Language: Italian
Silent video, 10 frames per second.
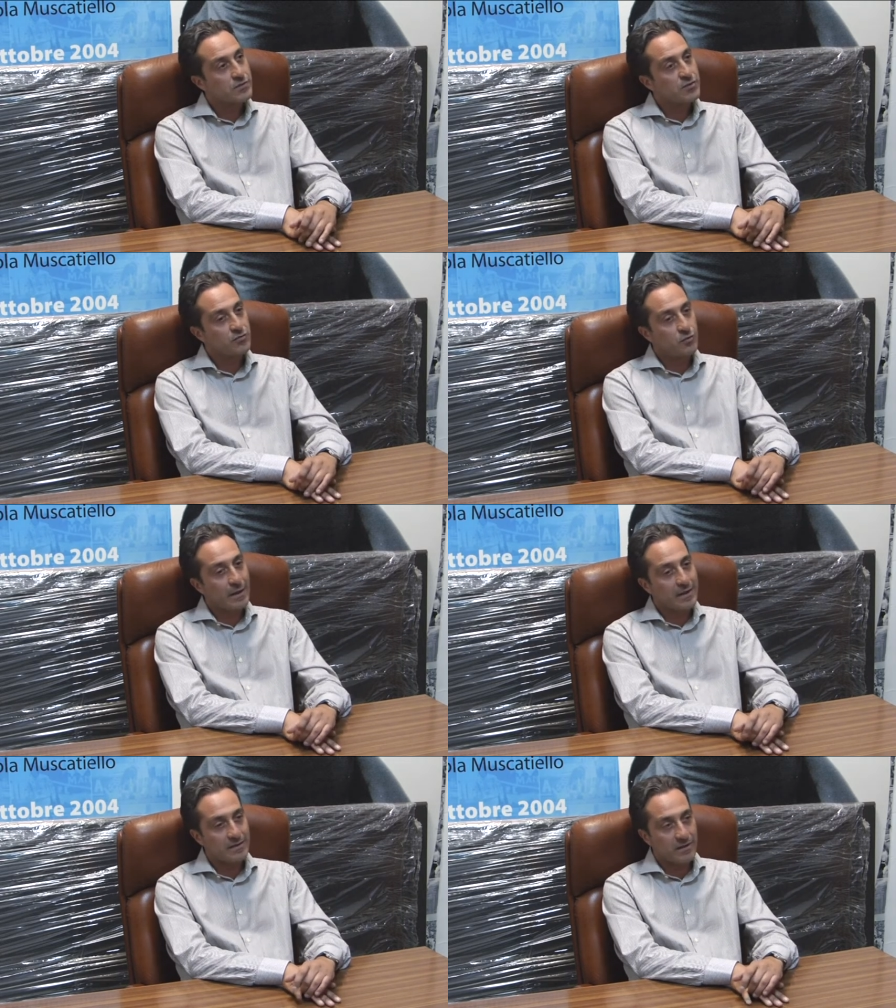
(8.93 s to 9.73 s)
ci sono
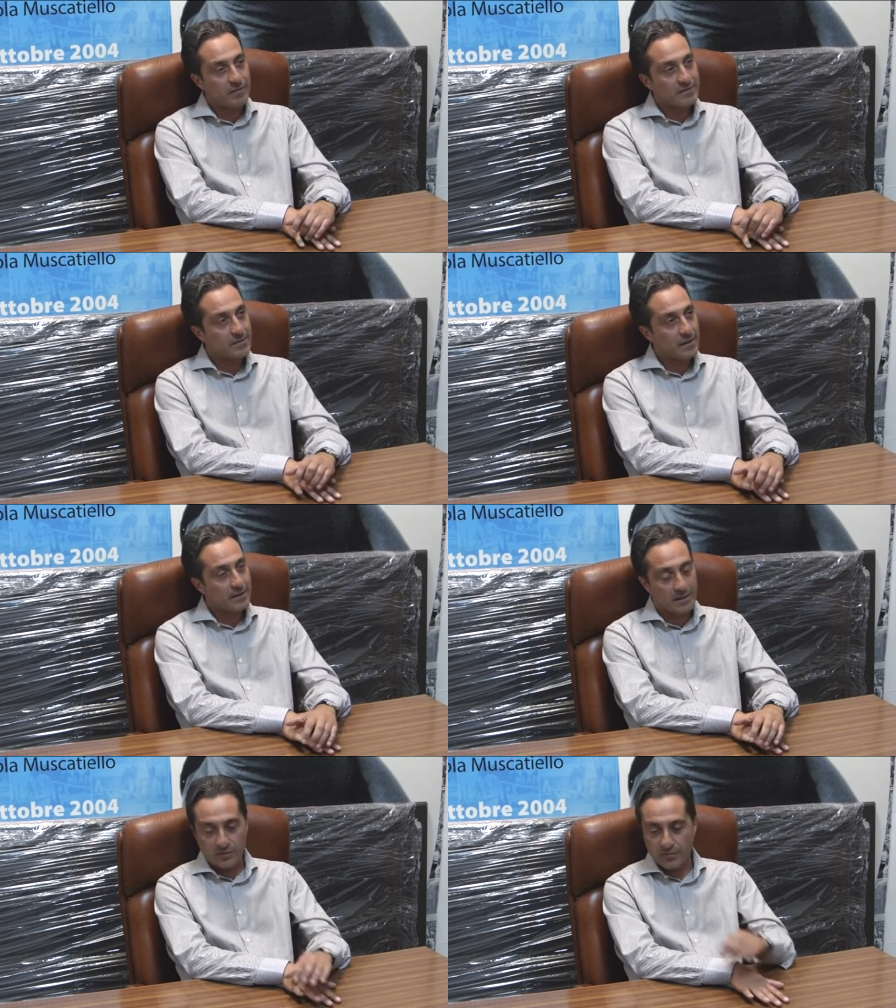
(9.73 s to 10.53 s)
anche gli avversari
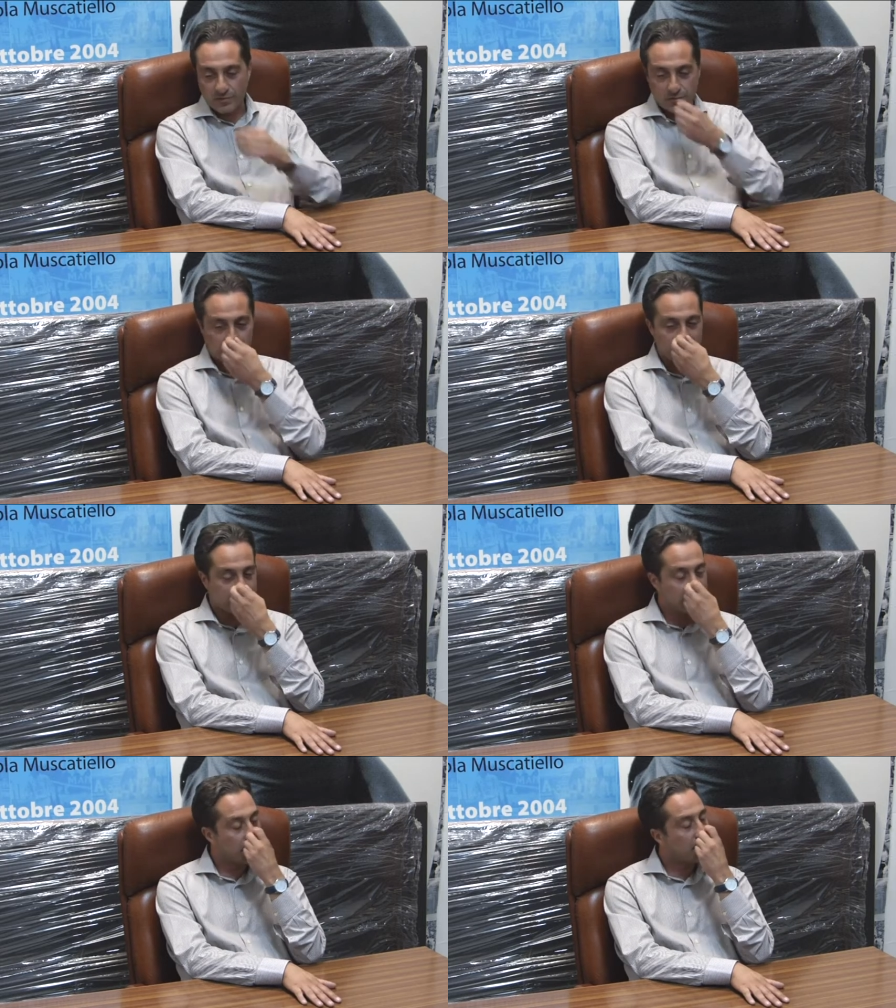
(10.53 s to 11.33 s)
che hanno fatto una
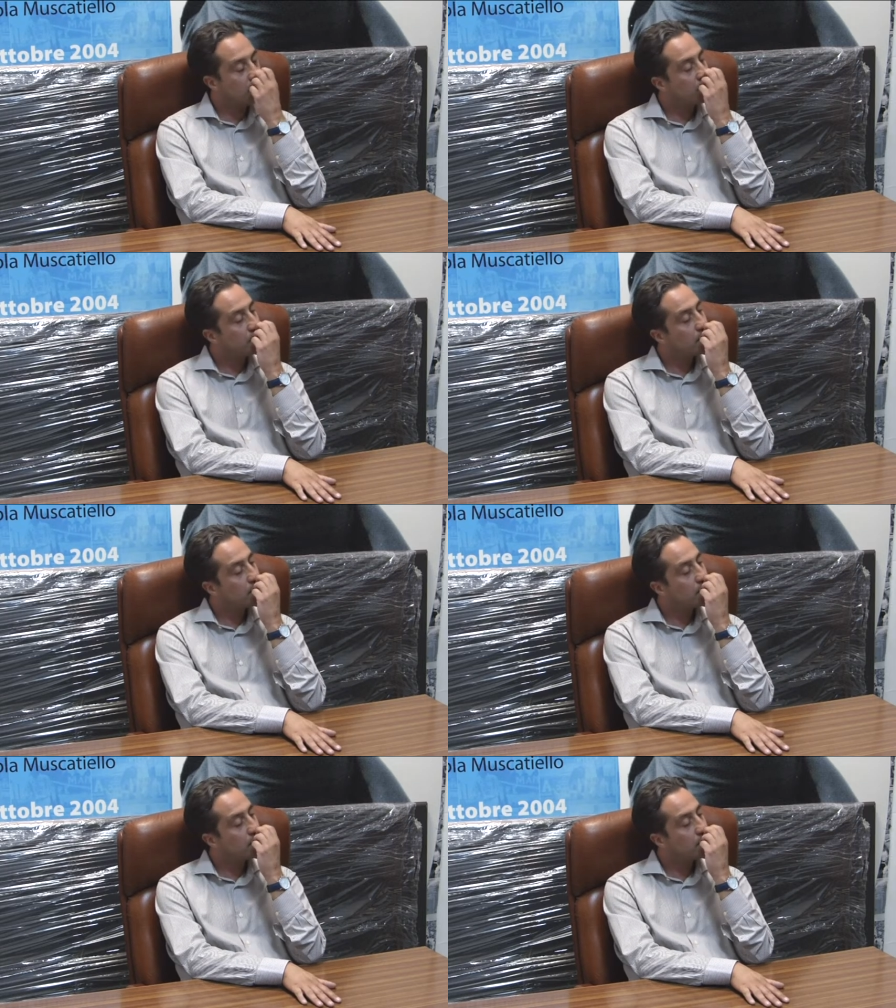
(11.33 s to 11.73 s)
partita